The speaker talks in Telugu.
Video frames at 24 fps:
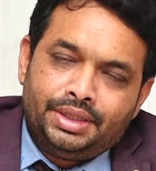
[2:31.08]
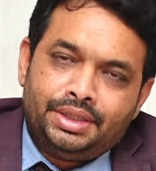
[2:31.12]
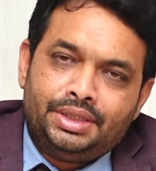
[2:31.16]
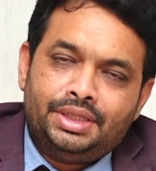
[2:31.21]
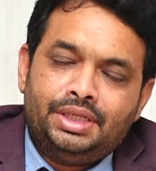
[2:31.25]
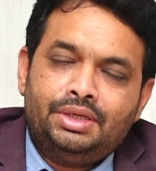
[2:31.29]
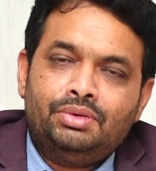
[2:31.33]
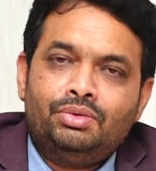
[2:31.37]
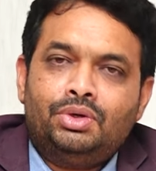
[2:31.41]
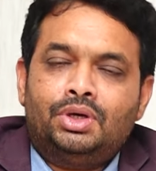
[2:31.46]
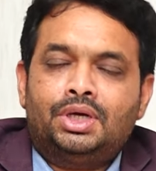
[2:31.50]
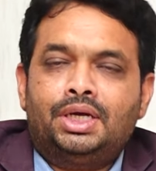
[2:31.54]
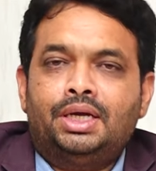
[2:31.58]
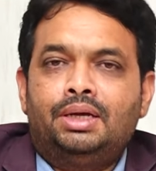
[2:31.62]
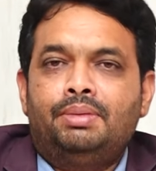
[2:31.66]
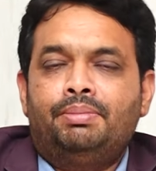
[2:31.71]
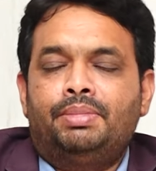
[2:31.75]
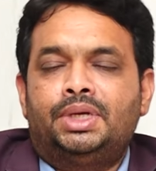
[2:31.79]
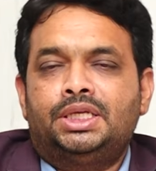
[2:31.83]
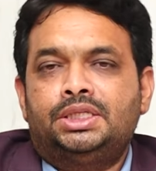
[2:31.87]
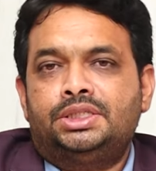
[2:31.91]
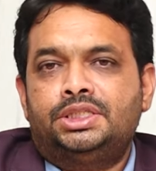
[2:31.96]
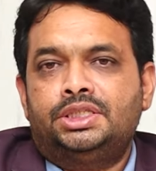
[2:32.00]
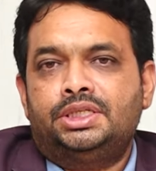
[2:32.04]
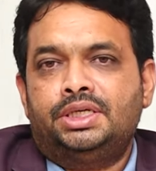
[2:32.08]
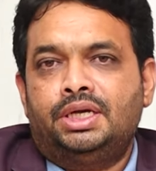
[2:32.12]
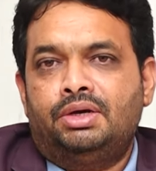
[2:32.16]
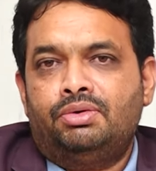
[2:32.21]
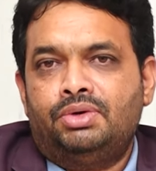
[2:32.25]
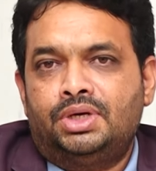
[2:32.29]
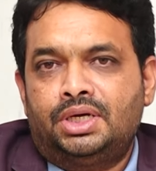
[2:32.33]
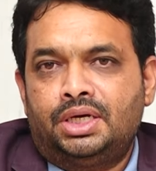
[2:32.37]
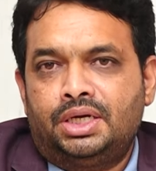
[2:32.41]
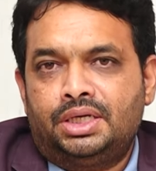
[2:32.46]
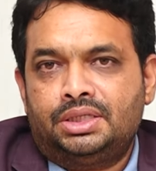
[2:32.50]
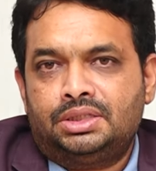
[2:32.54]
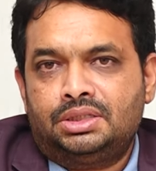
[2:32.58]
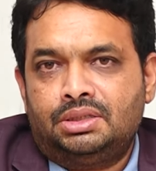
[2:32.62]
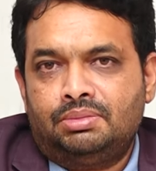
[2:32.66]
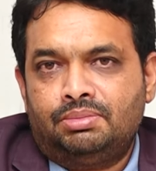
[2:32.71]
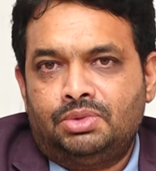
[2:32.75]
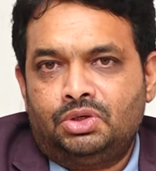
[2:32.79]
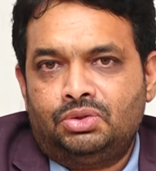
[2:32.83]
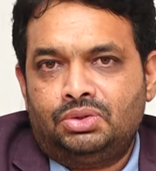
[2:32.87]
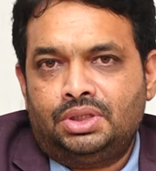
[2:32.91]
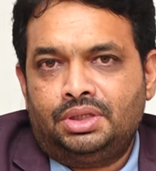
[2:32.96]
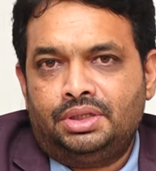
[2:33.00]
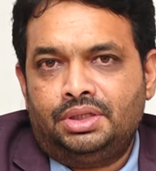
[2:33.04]
ఇది ఒక మంచి అవకాశం
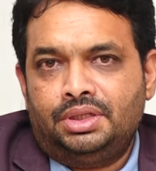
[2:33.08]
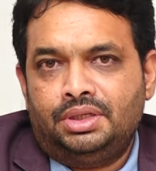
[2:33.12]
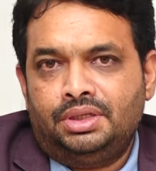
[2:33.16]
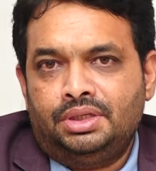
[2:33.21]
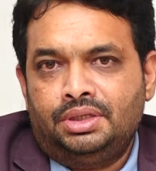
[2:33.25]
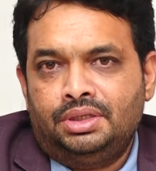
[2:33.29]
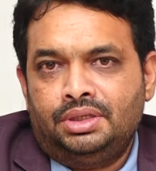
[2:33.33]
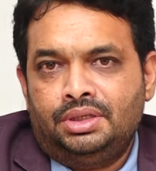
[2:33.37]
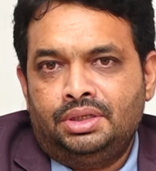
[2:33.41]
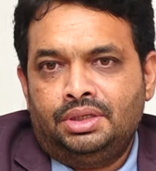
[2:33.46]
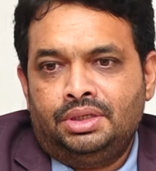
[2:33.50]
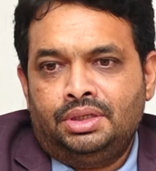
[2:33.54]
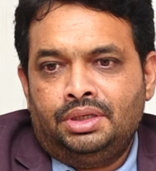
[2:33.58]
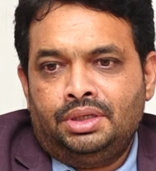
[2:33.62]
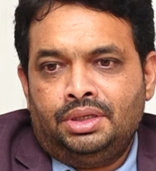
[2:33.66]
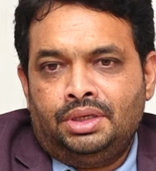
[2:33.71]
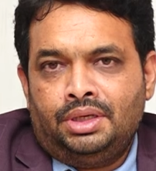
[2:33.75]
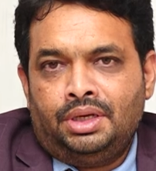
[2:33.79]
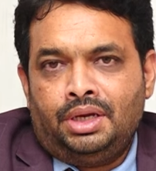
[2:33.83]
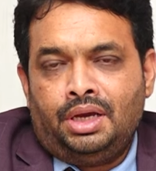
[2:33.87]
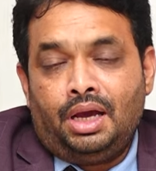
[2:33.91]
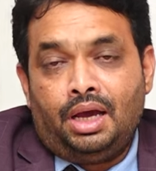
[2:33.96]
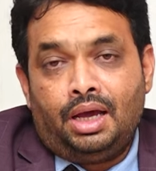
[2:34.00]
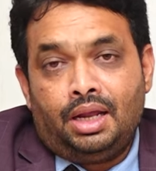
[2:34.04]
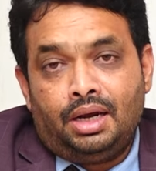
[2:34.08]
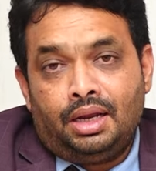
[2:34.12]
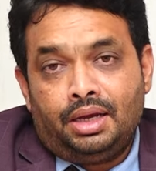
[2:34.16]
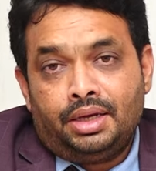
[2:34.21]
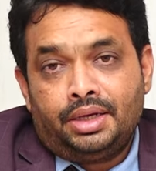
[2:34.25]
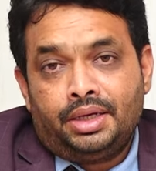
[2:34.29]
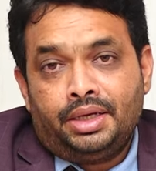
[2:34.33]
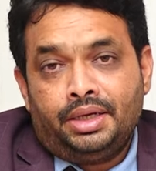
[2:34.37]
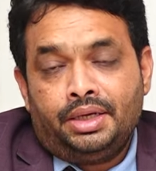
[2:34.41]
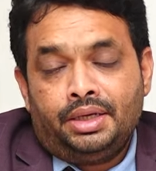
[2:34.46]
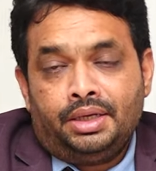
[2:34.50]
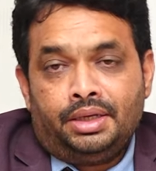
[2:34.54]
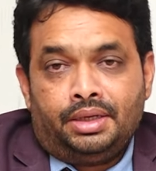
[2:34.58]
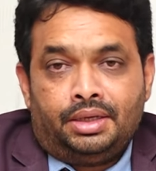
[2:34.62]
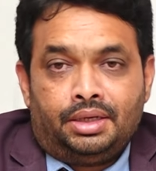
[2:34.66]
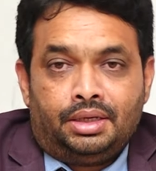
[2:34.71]
అవుతుంది అలాగే